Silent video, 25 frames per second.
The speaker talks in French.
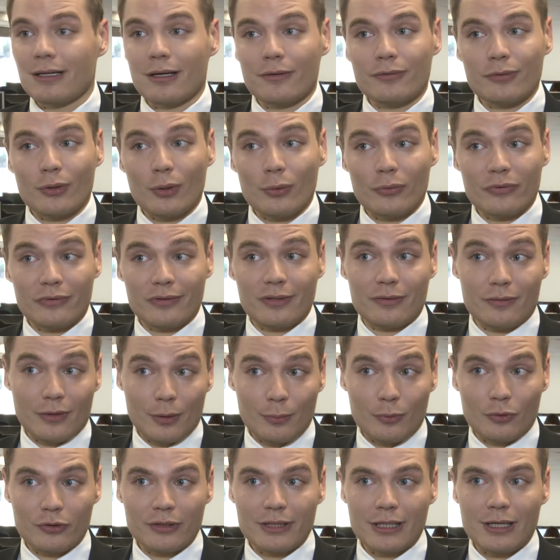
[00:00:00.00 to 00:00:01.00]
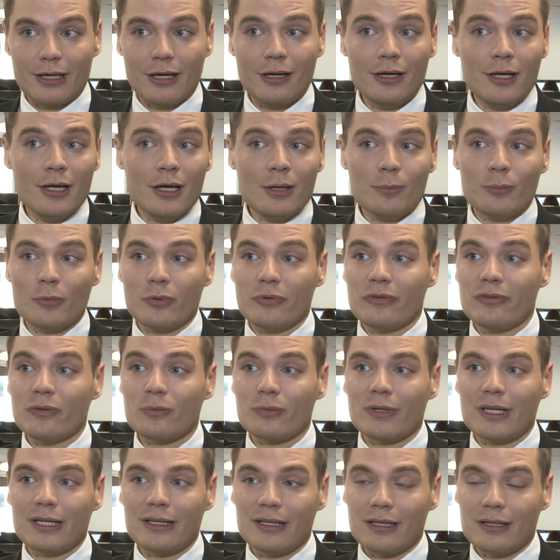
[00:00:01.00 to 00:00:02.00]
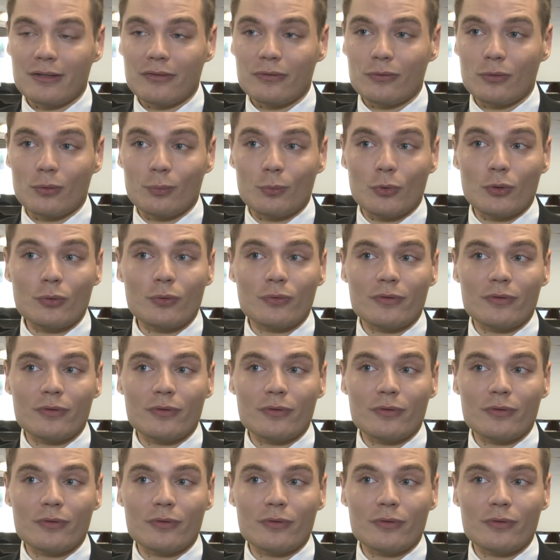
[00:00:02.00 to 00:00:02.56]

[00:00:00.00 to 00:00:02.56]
La France, c'est vraiment le cas, mais aussi on a des questionnements,